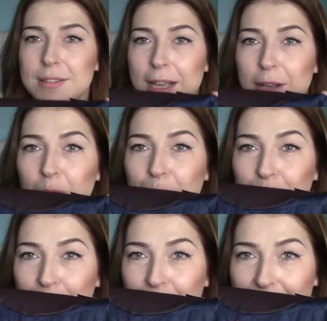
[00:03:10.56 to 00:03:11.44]
taką
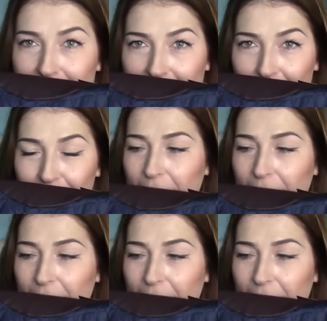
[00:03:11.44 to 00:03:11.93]
podpinkę